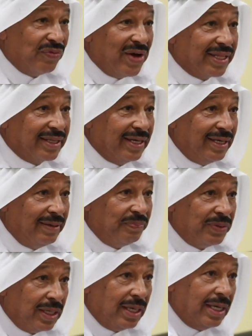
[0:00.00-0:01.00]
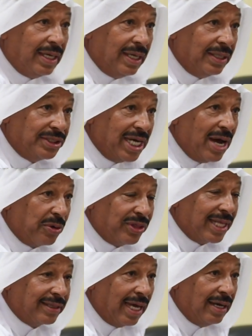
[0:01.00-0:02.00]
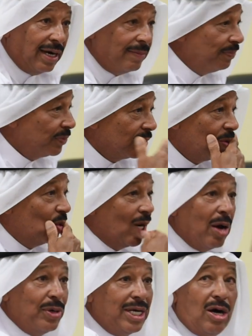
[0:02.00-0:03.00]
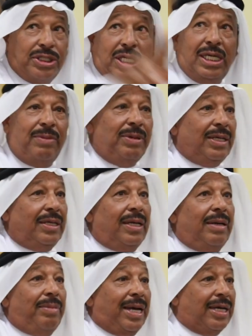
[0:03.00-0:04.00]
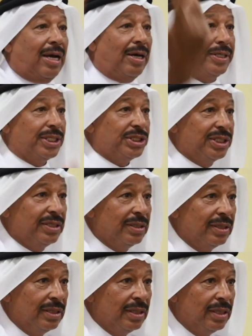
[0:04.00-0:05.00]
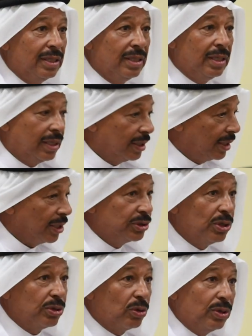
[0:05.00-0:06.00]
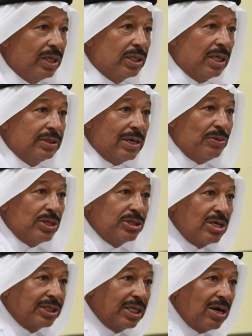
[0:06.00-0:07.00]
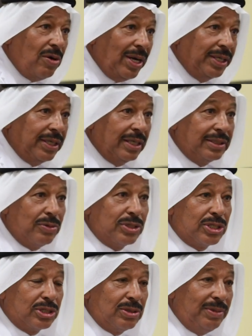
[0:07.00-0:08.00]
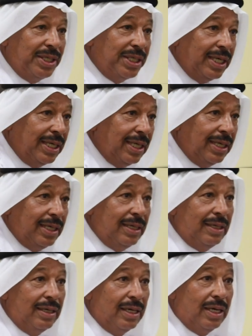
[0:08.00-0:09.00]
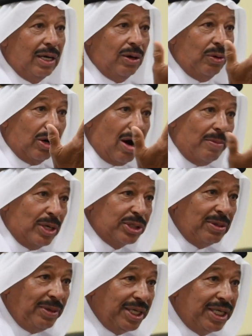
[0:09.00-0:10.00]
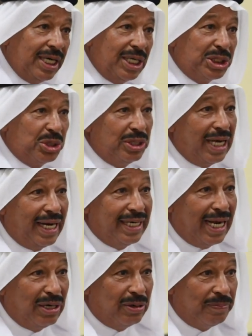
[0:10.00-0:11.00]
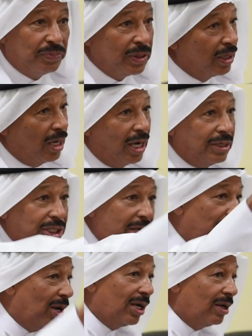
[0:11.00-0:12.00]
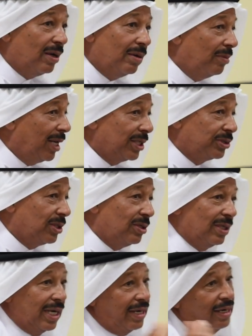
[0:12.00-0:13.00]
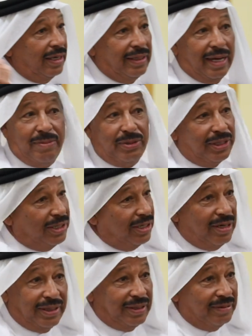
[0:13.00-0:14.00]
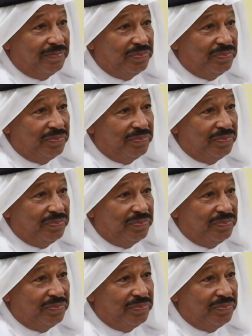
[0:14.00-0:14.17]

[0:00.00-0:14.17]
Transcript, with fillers: وفتح شهر وثلاث ايام ولا هو يحاكيني من بنجلاديش شلون اخوي جوازاتك عند جوازاتكم عندنا واقاماتهم عندي شلون يعني هاللوم؟ قال هاي شيء ما ما لك شغل لان هذا امر اداري